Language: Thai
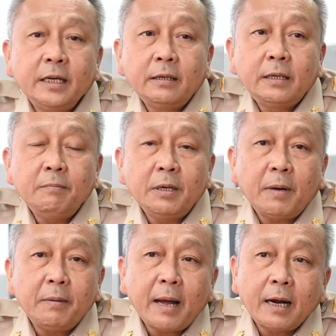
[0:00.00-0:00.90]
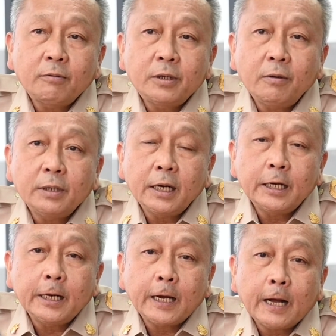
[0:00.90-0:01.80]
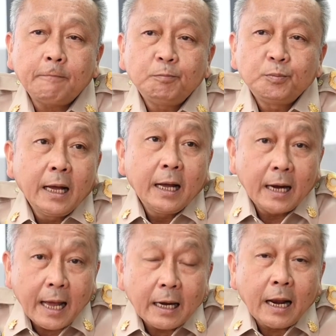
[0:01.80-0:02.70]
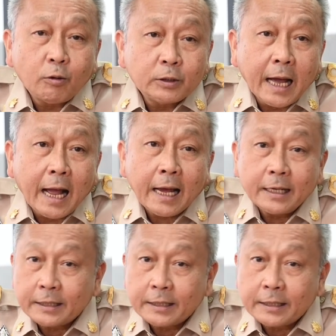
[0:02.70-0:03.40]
ที่ที่มีปริมาณนักท่องเที่ยวเยอะเนี่ยนะครับ และเราจะให้